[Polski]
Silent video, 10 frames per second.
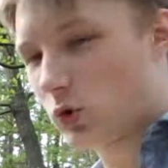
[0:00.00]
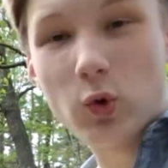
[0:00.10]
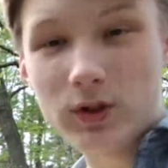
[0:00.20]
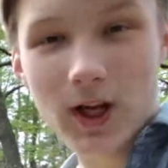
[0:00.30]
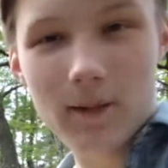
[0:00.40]

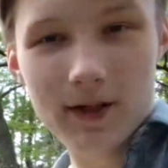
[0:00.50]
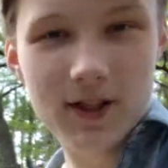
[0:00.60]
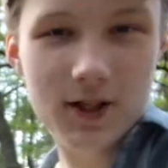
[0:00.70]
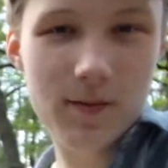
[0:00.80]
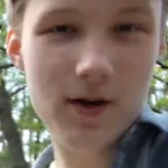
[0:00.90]
Tutaj
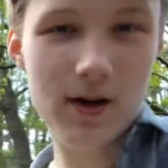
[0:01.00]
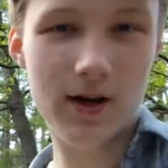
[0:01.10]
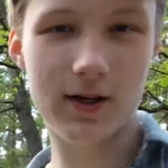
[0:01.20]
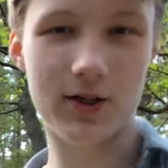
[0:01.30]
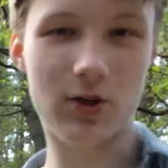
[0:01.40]
będziecie mieli
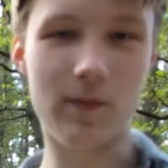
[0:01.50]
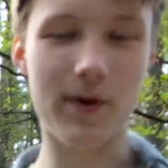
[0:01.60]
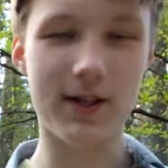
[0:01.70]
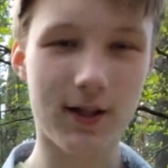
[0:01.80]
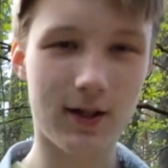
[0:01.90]
jakiś
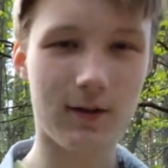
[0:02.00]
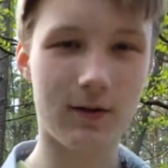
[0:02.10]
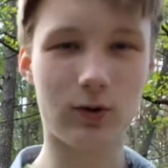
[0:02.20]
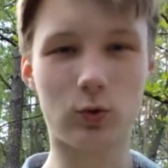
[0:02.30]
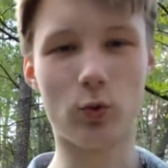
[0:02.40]
obrazek,
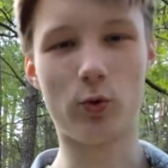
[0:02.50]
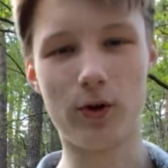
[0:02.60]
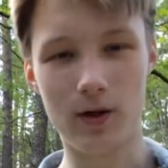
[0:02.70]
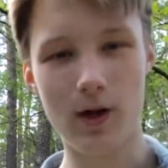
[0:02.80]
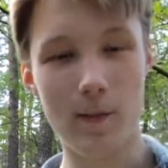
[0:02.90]

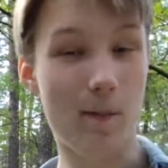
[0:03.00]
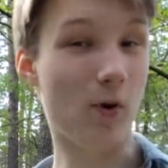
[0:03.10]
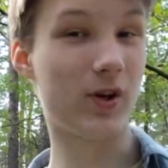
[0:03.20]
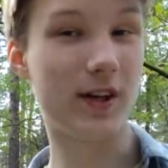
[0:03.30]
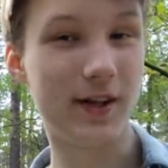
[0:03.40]
który
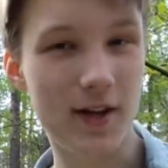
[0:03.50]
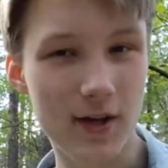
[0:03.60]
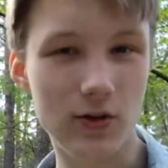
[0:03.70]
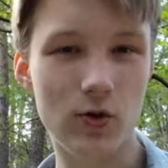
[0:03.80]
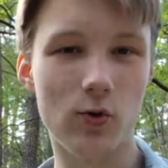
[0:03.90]
po
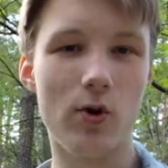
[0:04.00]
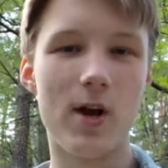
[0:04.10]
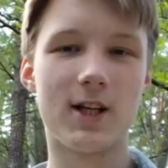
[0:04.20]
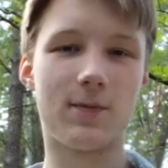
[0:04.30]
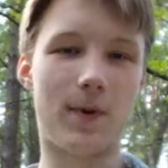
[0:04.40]
kliknięciu
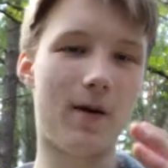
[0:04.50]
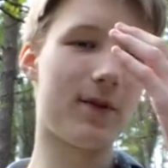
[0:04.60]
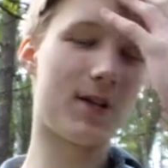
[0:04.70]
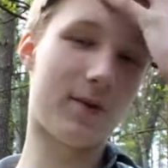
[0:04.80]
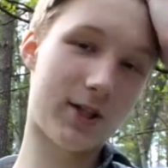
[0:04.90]

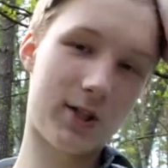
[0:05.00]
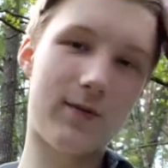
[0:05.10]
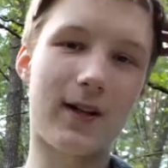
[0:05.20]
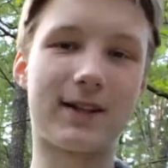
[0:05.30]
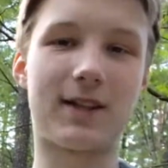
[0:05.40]
sprawi, że Wasz
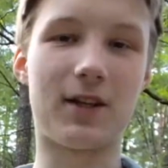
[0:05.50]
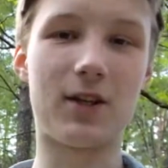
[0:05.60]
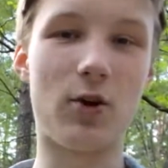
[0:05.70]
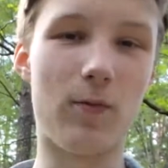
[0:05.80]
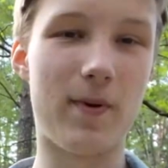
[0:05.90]
świat stanie
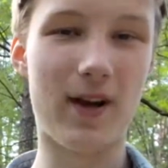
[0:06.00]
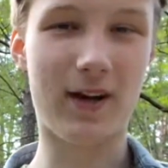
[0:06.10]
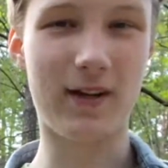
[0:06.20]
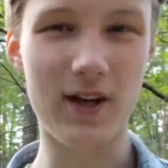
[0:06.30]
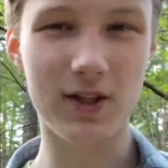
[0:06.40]
się
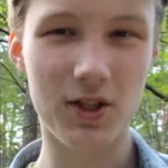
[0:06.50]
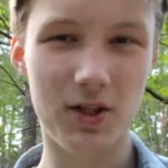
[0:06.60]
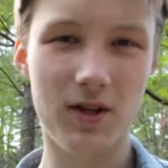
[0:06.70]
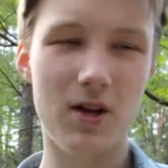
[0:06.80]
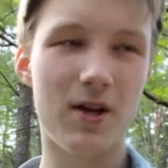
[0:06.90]

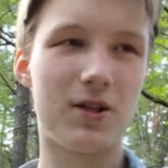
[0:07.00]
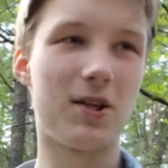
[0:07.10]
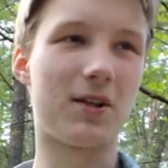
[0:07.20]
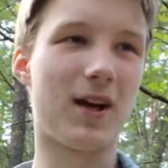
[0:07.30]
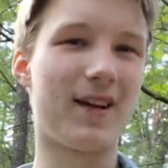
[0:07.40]
piękniejszy.
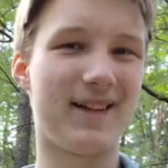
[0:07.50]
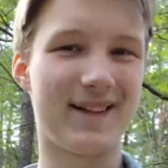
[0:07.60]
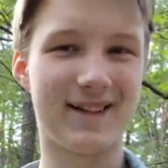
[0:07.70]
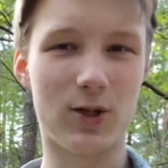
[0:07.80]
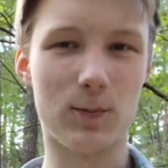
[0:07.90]
Czytaj,
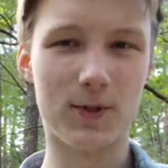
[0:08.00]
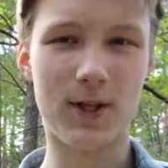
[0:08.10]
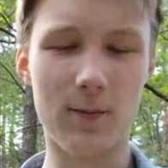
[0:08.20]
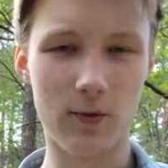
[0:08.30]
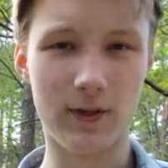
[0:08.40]

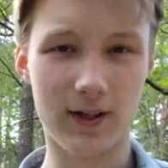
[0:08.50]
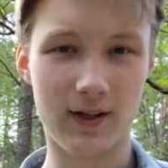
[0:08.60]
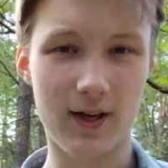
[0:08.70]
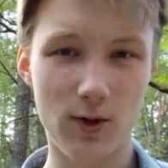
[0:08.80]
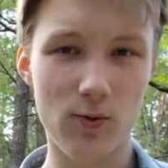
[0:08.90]
zasubskrybuj ten
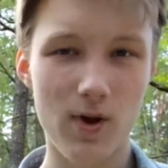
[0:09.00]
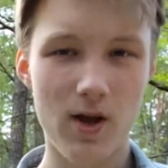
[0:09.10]
kanał.